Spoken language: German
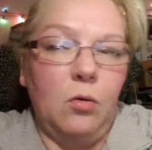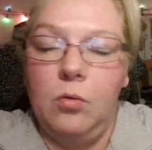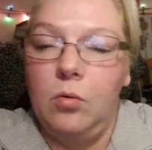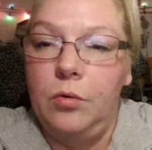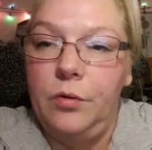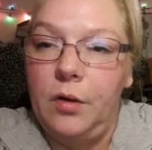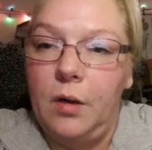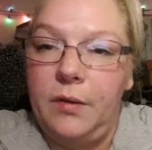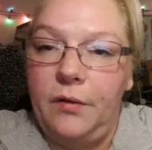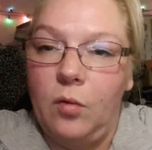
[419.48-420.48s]
und habe
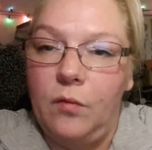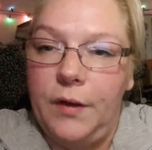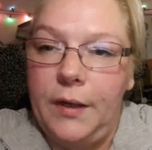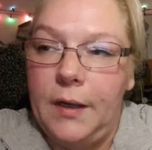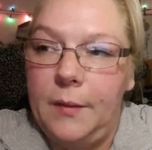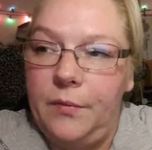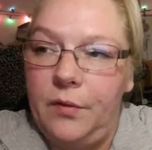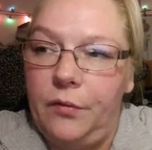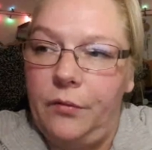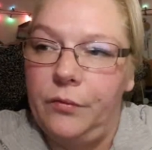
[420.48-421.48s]
jetzt auch Feierabend.
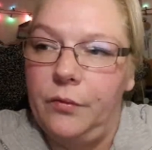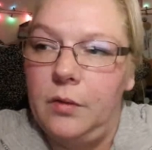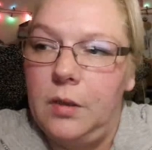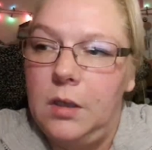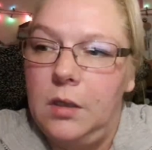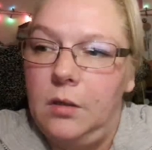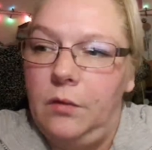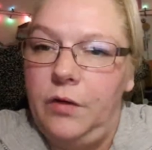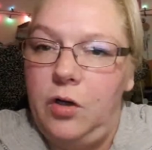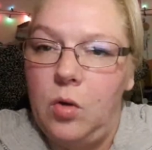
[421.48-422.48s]
So,
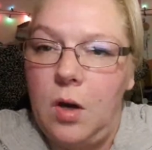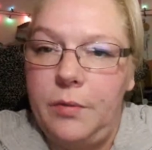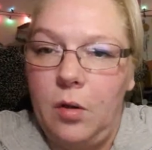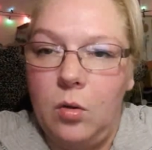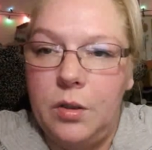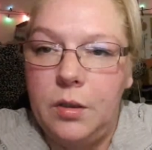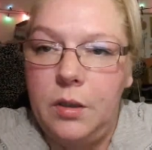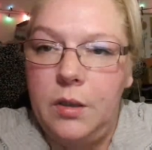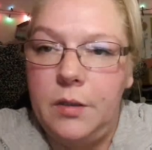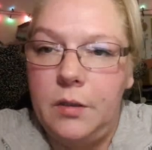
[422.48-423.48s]
Video habe ich auch
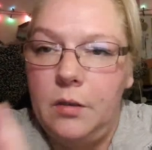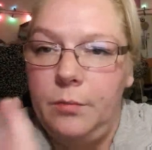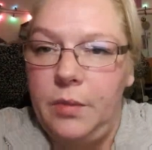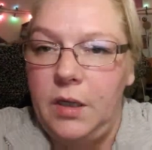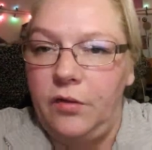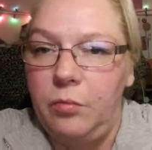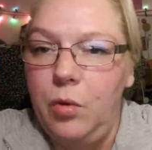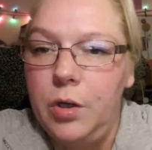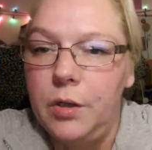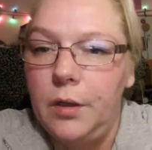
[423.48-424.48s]
gedreht, bin jetzt
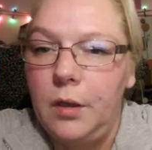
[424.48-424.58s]
müde.